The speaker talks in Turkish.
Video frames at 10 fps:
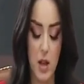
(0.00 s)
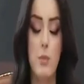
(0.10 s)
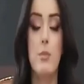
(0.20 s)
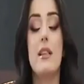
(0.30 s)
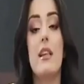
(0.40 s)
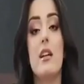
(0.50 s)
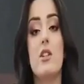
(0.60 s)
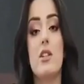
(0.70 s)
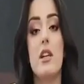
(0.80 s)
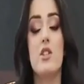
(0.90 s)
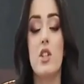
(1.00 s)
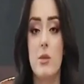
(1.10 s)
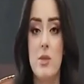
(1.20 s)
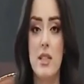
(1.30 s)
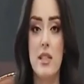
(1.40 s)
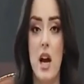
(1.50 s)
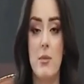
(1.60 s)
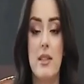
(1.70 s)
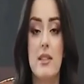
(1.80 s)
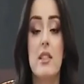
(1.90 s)
Binlerce canımızı
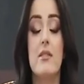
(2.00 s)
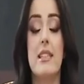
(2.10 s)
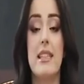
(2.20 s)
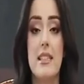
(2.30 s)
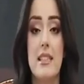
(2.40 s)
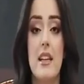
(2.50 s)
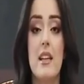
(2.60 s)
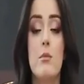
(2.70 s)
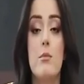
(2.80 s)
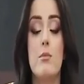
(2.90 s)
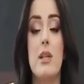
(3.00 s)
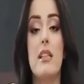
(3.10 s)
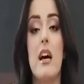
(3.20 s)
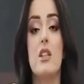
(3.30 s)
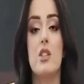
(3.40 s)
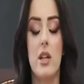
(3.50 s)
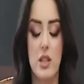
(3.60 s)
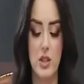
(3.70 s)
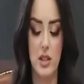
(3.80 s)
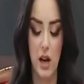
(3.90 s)
kaybettik ve geride binlerce
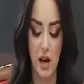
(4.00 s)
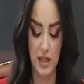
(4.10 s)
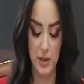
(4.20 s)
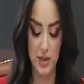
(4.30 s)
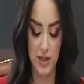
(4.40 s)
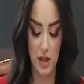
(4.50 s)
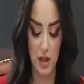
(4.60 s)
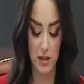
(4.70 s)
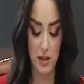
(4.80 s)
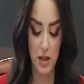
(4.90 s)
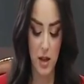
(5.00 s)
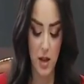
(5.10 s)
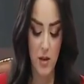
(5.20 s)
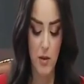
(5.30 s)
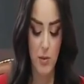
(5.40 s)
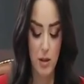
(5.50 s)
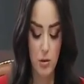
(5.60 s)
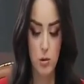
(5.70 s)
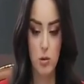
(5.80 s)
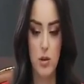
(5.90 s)
acılı ailemiz kaldı. Ve ben
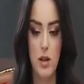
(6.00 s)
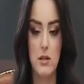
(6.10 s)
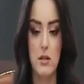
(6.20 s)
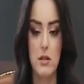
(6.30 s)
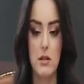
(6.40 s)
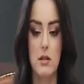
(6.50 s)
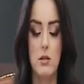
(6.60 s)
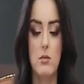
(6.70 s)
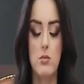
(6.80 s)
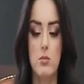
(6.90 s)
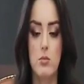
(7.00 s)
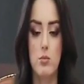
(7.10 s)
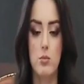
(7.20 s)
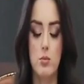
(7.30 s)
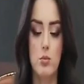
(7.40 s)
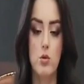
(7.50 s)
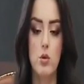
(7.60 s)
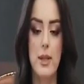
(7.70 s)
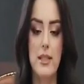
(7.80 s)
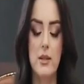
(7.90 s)
şuradan e,
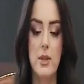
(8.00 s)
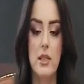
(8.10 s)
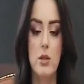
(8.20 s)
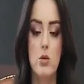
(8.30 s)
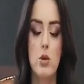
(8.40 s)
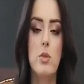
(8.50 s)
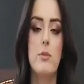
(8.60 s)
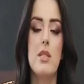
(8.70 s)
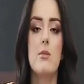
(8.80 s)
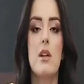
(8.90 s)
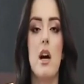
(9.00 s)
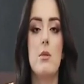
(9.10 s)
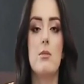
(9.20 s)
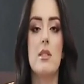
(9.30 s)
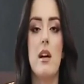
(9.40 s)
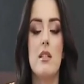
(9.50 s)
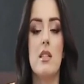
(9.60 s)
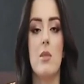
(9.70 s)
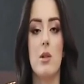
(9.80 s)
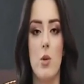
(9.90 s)
şunu belirtmek istiyorum ki bizim kalbimiz her
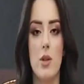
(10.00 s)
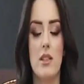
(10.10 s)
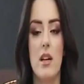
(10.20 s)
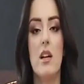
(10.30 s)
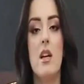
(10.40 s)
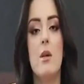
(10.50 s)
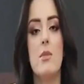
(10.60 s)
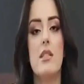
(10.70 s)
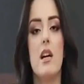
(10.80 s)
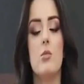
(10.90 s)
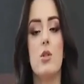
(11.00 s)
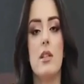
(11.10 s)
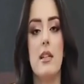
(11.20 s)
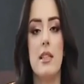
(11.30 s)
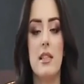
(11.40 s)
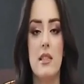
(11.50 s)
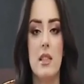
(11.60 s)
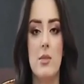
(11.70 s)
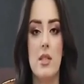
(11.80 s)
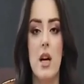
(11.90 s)
zaman orada. Bizler buradan
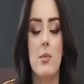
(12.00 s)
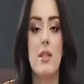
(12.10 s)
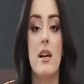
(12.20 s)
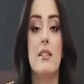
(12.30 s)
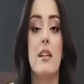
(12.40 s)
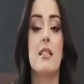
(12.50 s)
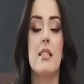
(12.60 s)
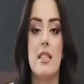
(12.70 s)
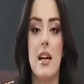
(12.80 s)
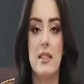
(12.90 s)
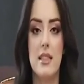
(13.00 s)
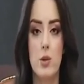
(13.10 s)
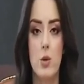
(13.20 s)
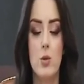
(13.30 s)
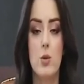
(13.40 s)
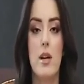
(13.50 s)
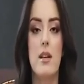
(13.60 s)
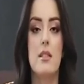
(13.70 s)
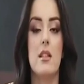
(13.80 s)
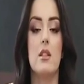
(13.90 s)
yayınlarımızı yapsak da, siyaset
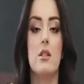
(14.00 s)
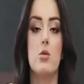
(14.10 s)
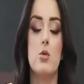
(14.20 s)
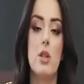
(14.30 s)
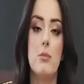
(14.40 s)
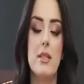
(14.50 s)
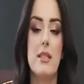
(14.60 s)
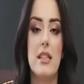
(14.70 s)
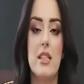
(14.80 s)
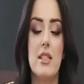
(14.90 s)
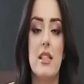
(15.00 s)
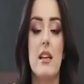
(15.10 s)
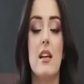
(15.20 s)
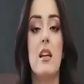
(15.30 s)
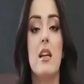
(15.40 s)
konuşsak da, gündemimiz değişse de